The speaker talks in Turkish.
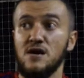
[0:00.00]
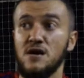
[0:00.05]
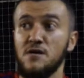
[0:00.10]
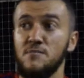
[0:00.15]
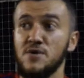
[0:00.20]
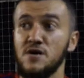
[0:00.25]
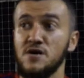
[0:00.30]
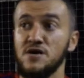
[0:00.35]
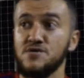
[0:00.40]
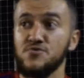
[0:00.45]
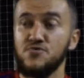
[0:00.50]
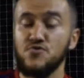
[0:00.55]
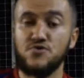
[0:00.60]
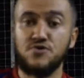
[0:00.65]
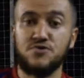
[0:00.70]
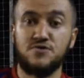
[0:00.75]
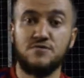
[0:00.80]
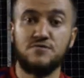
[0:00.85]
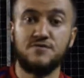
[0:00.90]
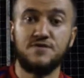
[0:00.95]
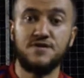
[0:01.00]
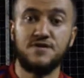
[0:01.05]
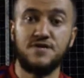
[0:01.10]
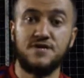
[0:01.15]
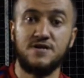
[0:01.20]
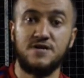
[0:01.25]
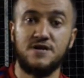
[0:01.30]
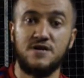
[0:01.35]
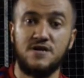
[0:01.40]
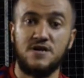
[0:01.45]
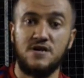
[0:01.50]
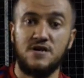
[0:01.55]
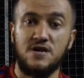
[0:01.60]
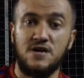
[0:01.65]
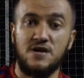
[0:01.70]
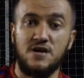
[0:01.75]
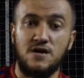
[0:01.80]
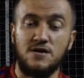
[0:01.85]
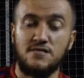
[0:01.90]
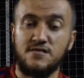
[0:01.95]
Ama 4 yıldır
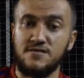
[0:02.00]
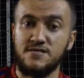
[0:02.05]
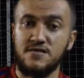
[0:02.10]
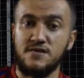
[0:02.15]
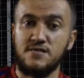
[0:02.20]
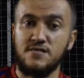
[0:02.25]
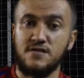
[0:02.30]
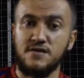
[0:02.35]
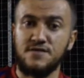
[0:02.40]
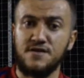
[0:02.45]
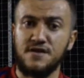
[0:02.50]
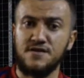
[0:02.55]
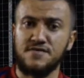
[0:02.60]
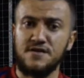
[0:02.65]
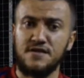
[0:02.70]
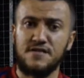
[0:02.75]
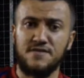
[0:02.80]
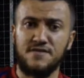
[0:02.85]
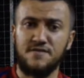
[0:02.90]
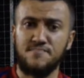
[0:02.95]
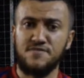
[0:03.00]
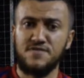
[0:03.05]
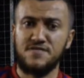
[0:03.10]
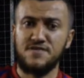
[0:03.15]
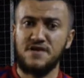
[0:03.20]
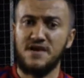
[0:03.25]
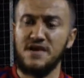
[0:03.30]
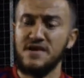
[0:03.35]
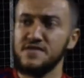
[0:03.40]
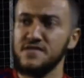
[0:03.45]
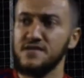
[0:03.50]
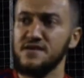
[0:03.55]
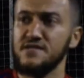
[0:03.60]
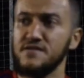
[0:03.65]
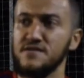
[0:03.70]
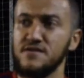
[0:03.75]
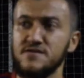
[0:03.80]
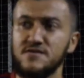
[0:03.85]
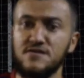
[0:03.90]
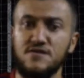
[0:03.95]
halı sahalarda Antalya'da bizi
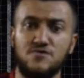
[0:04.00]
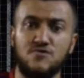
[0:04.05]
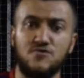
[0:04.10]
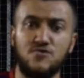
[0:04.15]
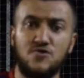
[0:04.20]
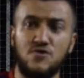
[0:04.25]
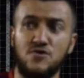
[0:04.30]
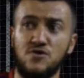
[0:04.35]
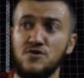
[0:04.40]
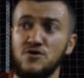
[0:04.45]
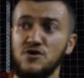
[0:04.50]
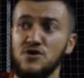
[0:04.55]
herkes iyi tanıyor.